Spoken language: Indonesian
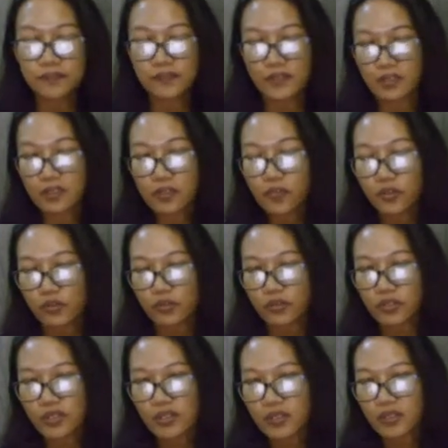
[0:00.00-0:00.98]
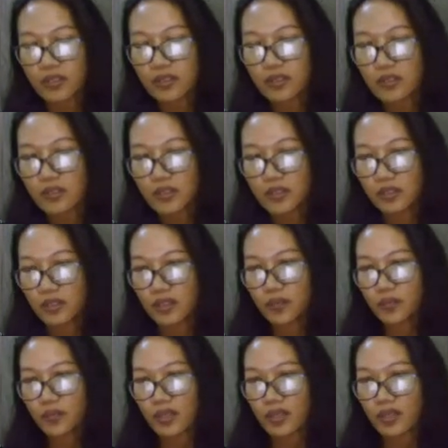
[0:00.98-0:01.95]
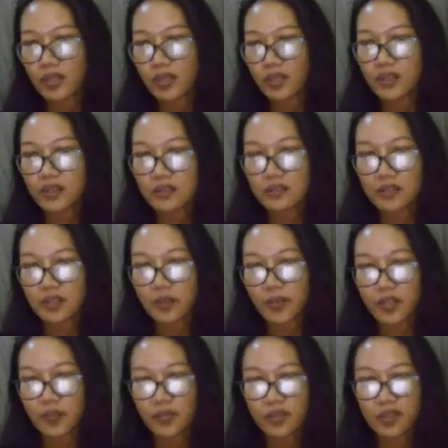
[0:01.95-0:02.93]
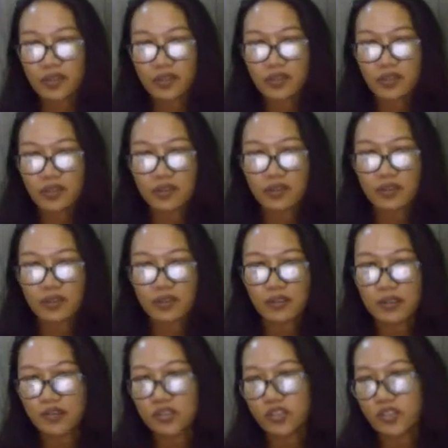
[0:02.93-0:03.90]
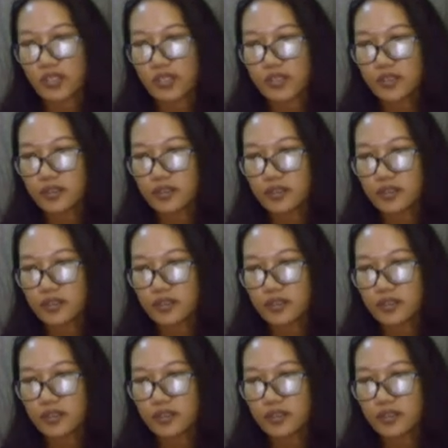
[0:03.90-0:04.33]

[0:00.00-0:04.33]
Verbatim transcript: ini fotonya nanti malah uh, apa namanya tidak terlalu jelas.